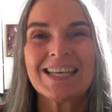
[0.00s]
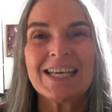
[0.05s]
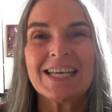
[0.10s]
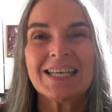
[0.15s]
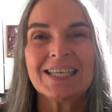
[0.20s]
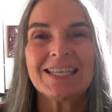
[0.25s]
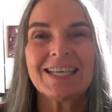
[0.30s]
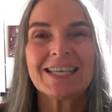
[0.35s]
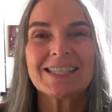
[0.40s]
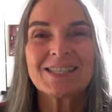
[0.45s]

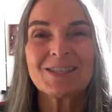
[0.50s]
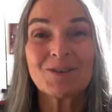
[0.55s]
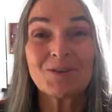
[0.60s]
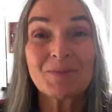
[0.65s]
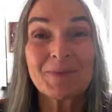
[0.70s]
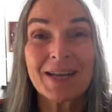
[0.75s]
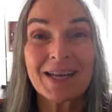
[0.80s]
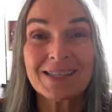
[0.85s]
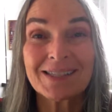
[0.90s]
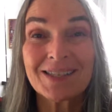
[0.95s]
E essa
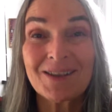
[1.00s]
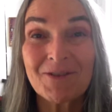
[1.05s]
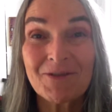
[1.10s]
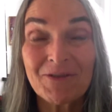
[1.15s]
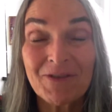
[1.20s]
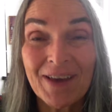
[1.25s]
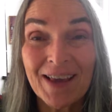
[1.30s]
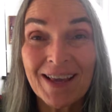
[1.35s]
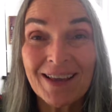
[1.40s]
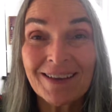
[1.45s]
iluminação
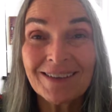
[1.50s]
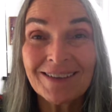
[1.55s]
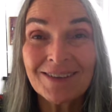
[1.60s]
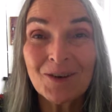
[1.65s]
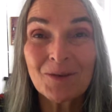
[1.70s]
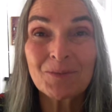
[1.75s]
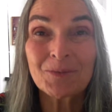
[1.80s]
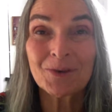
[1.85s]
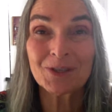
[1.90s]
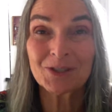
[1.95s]
vem,
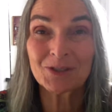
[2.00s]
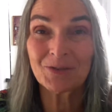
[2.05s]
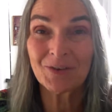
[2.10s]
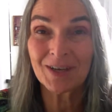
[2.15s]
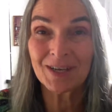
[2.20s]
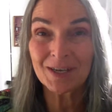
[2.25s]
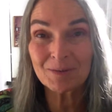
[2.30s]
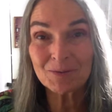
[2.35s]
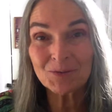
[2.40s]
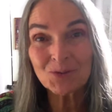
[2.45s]
como nós
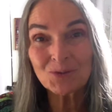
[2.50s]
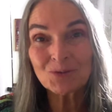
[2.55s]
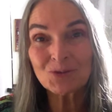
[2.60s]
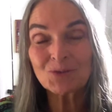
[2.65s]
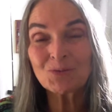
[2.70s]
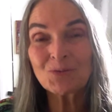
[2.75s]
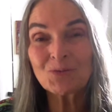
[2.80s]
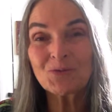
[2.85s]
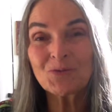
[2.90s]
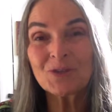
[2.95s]
falamos no
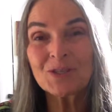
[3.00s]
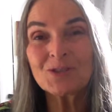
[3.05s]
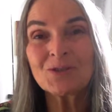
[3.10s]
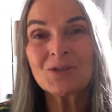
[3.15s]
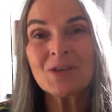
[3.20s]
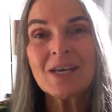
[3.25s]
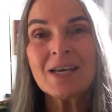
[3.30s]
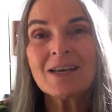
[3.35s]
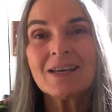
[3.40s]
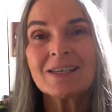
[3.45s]
último
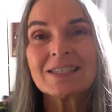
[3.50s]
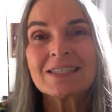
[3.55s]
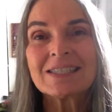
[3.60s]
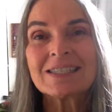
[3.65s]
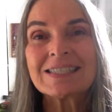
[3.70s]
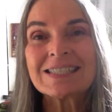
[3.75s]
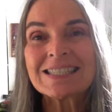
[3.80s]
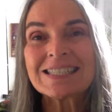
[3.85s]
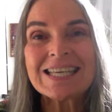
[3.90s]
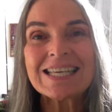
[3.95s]
vídeo,
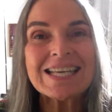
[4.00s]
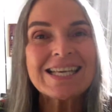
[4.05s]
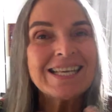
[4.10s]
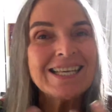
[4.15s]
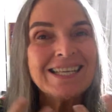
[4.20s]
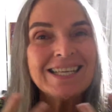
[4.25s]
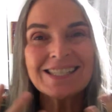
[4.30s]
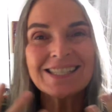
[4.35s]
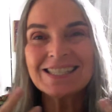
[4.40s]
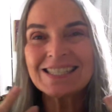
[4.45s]

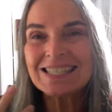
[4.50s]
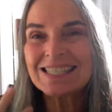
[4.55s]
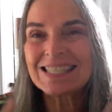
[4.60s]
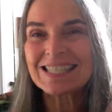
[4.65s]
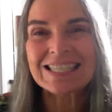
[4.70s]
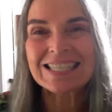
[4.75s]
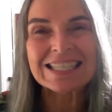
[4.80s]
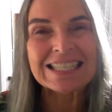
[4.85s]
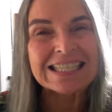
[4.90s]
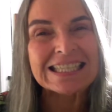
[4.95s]
cheia de
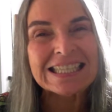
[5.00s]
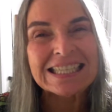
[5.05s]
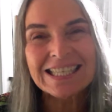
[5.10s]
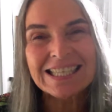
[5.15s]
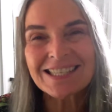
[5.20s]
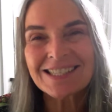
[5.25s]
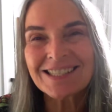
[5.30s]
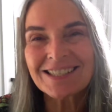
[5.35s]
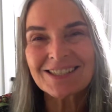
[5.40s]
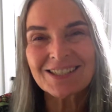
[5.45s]

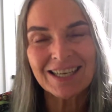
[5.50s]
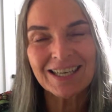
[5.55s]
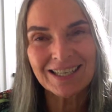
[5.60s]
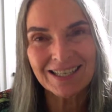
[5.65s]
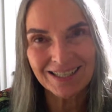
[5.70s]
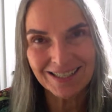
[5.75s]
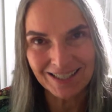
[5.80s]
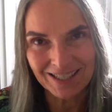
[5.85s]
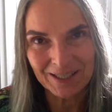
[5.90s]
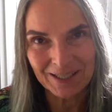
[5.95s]
certeza, de
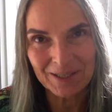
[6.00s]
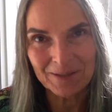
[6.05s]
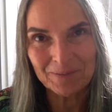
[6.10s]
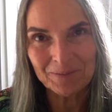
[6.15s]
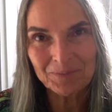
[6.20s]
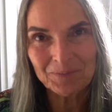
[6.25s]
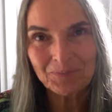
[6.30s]
alegria.